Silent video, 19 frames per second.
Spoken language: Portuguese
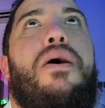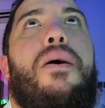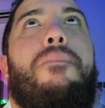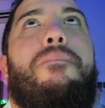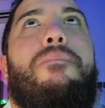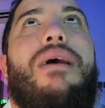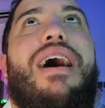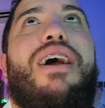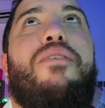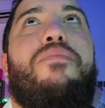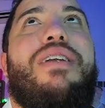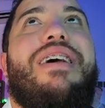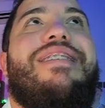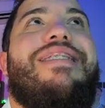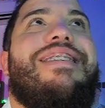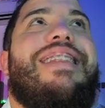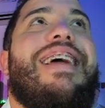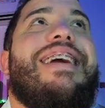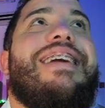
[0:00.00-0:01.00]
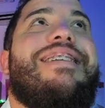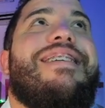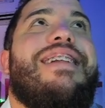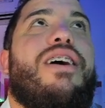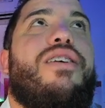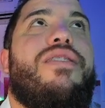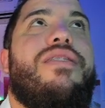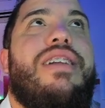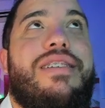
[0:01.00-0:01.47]
Para o presidente da,
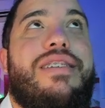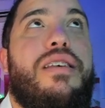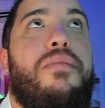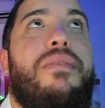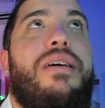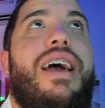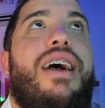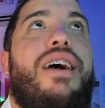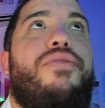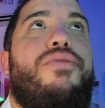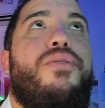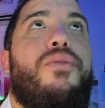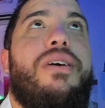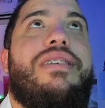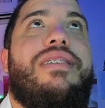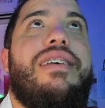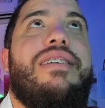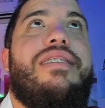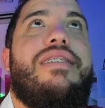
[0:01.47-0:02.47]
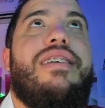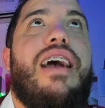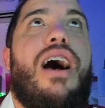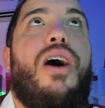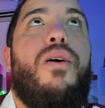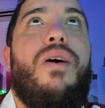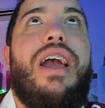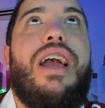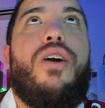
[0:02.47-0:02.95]
da CBF, o
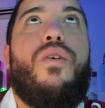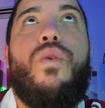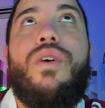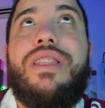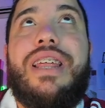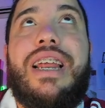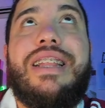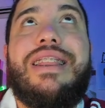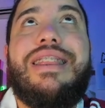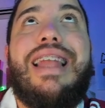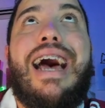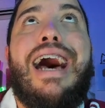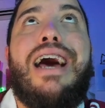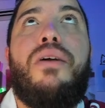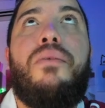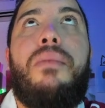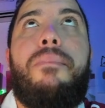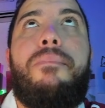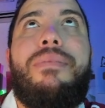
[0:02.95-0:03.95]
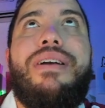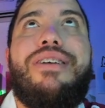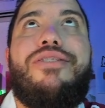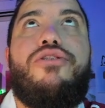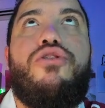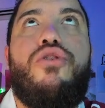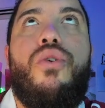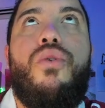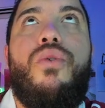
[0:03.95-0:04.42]
essencial é contratar uma
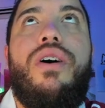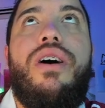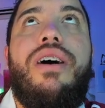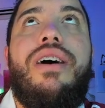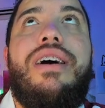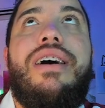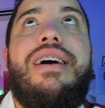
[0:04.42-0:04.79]
pessoa